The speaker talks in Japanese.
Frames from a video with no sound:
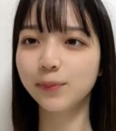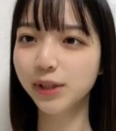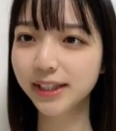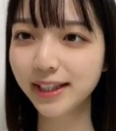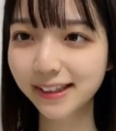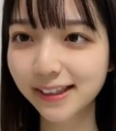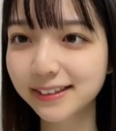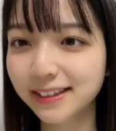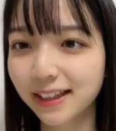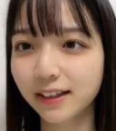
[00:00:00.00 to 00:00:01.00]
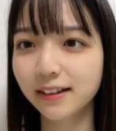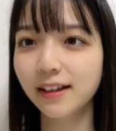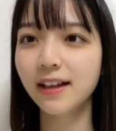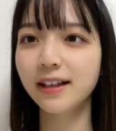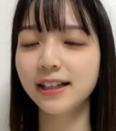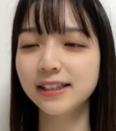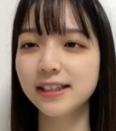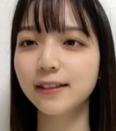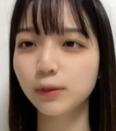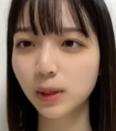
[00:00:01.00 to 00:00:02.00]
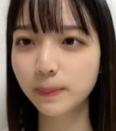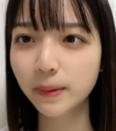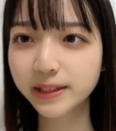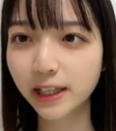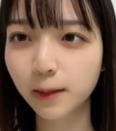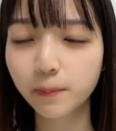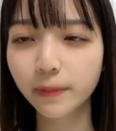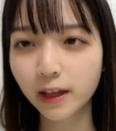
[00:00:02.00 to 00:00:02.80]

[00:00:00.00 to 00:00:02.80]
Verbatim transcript: 森健ギガさん。1位、くまれぽうさん。